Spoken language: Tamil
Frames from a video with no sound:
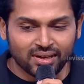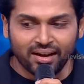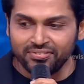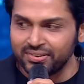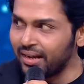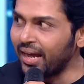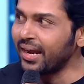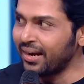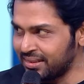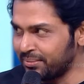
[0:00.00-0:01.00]
சாஃப்டாக
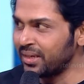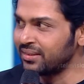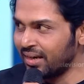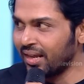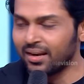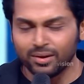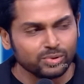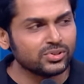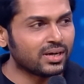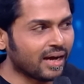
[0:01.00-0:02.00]
ராக்கெட் ராஜா மாதிரி திருடன்ல
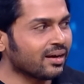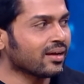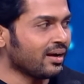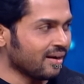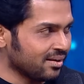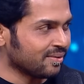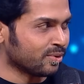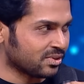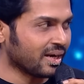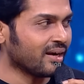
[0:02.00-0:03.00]
கொஞ்சம் டார்க்கான
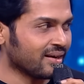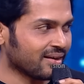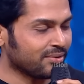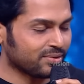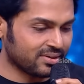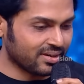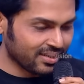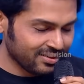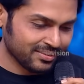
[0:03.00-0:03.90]
ஒரு சைடில் இருக்கிற ஒரு திருடன்